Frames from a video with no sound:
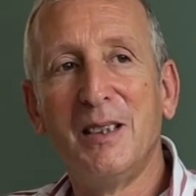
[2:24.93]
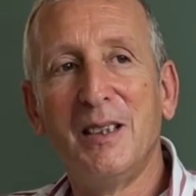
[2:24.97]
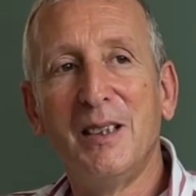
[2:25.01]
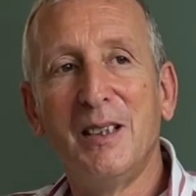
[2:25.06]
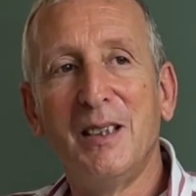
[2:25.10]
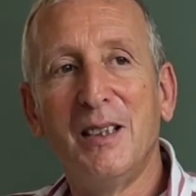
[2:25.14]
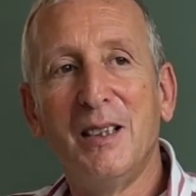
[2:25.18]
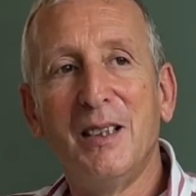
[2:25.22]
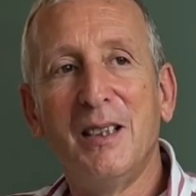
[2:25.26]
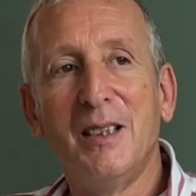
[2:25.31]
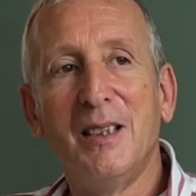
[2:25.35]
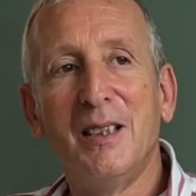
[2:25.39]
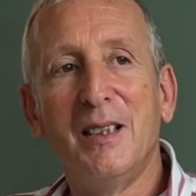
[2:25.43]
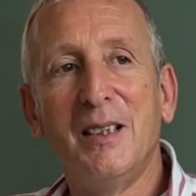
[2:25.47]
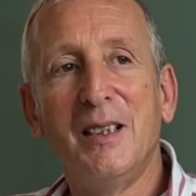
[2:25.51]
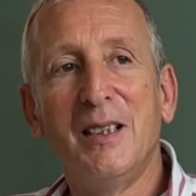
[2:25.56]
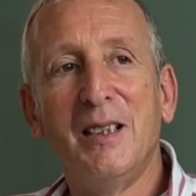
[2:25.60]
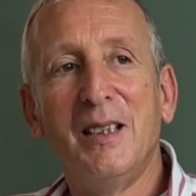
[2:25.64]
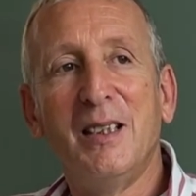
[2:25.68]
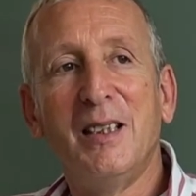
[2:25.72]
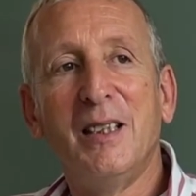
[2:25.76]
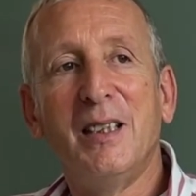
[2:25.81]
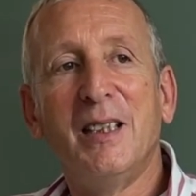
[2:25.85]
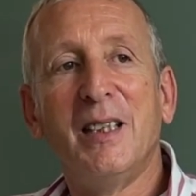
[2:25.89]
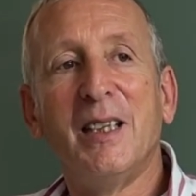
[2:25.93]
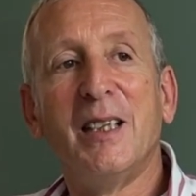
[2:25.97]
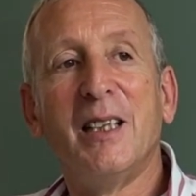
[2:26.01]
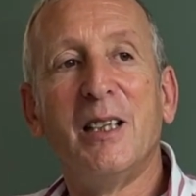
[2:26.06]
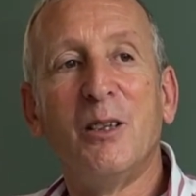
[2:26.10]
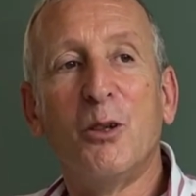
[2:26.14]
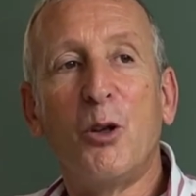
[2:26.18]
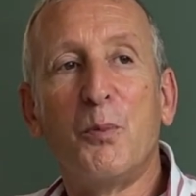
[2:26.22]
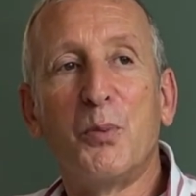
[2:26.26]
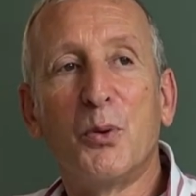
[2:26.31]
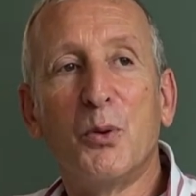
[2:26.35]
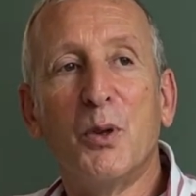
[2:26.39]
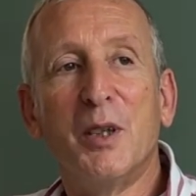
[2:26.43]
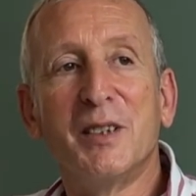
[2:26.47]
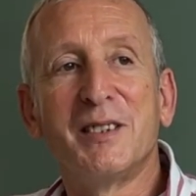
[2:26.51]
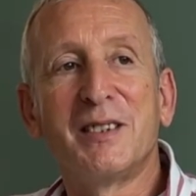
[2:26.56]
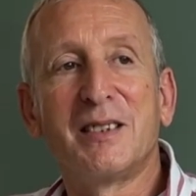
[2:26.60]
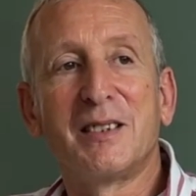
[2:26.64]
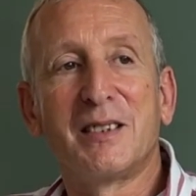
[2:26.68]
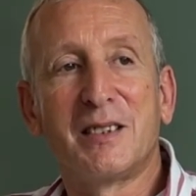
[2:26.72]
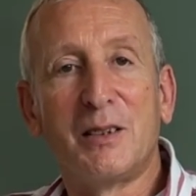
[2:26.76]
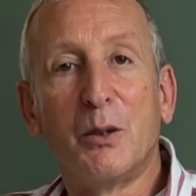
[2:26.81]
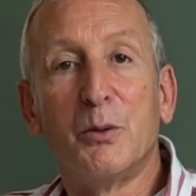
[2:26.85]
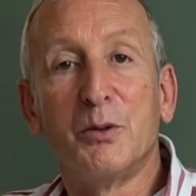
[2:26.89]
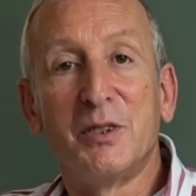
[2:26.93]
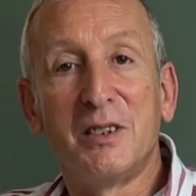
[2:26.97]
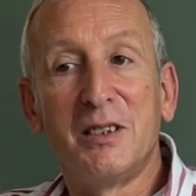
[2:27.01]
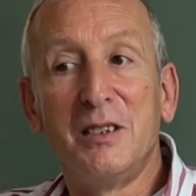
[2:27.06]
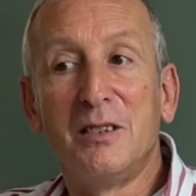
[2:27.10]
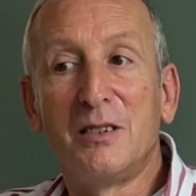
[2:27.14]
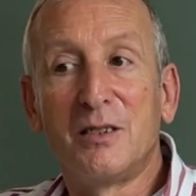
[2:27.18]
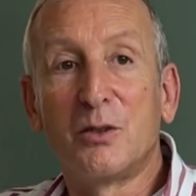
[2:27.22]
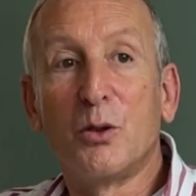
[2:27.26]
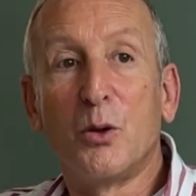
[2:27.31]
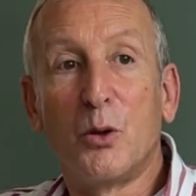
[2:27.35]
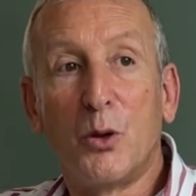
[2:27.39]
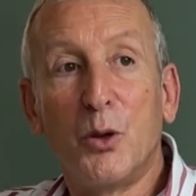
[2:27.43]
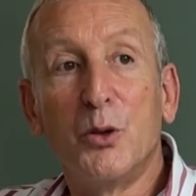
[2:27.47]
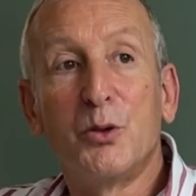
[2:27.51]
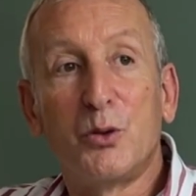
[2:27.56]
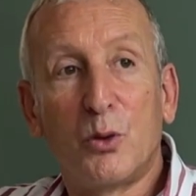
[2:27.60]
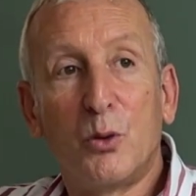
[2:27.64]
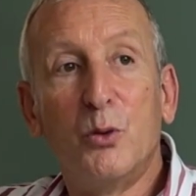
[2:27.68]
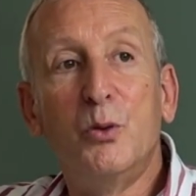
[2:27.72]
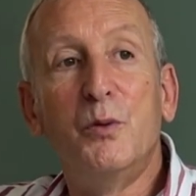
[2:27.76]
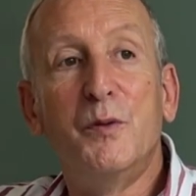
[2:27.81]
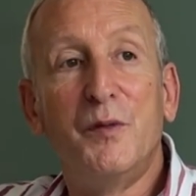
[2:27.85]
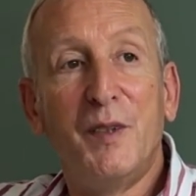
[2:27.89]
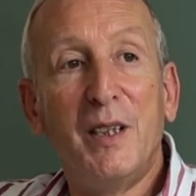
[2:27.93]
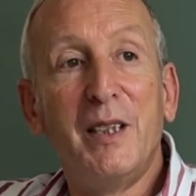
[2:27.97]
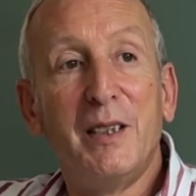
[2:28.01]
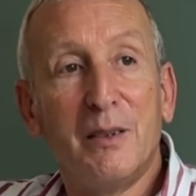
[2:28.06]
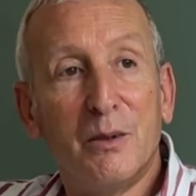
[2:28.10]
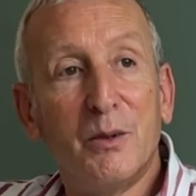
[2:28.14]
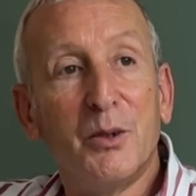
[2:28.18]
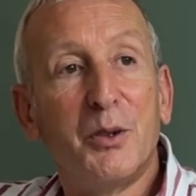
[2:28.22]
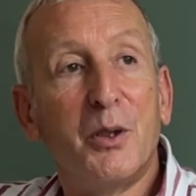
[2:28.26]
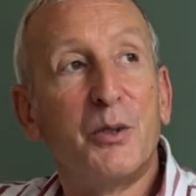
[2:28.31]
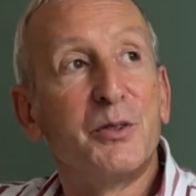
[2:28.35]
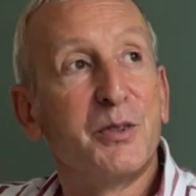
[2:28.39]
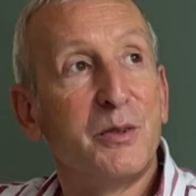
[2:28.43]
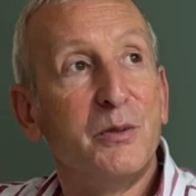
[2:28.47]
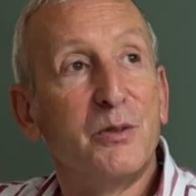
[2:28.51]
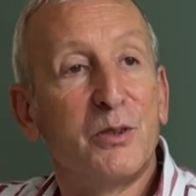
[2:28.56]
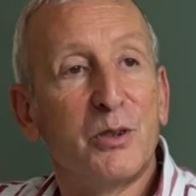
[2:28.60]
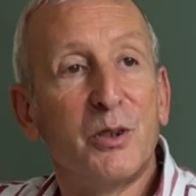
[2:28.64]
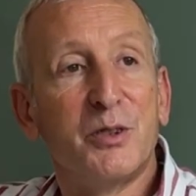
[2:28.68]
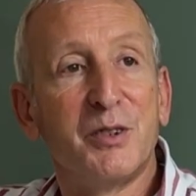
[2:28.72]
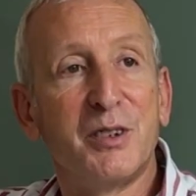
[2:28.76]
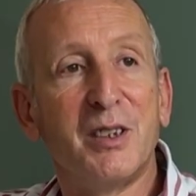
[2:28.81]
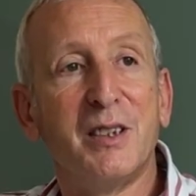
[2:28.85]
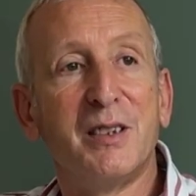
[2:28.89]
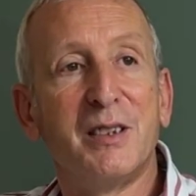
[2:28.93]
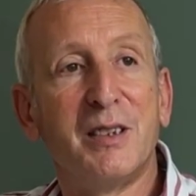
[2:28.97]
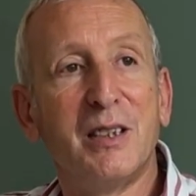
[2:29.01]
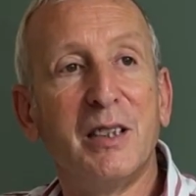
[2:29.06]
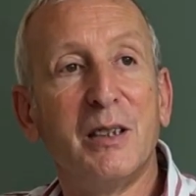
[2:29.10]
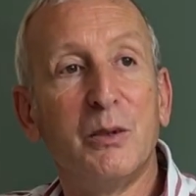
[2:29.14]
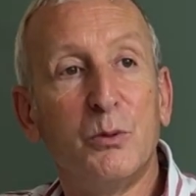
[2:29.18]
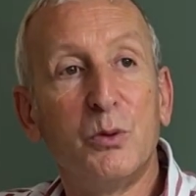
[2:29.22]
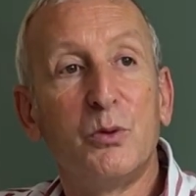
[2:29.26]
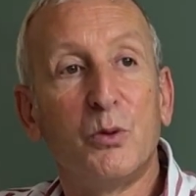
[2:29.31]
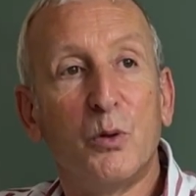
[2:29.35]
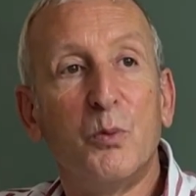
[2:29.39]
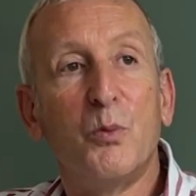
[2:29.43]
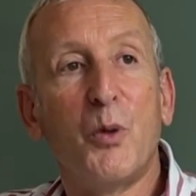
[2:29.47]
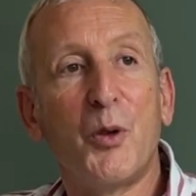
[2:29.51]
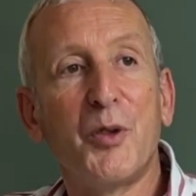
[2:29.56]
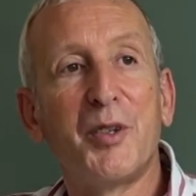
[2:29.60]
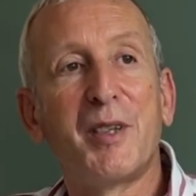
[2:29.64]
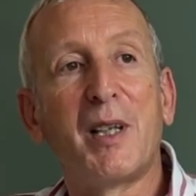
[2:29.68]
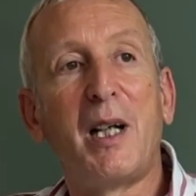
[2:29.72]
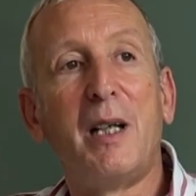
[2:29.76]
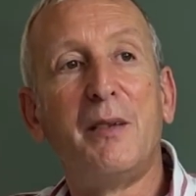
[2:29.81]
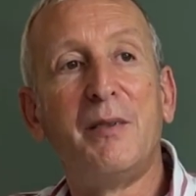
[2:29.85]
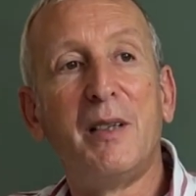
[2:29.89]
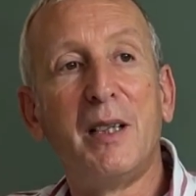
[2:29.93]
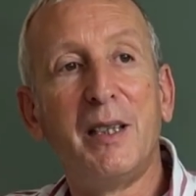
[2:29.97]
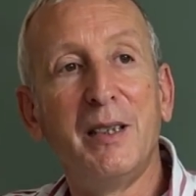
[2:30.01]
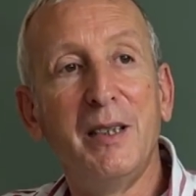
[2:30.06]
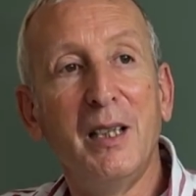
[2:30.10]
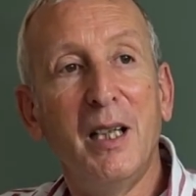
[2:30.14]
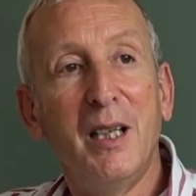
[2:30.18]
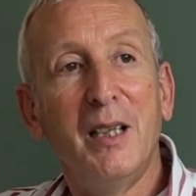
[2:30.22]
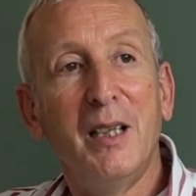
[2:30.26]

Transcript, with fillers: Et l'emploi, c'est... Et l'emploi, c'est aussi se retrouver euh, dans une société où tout le monde travaille.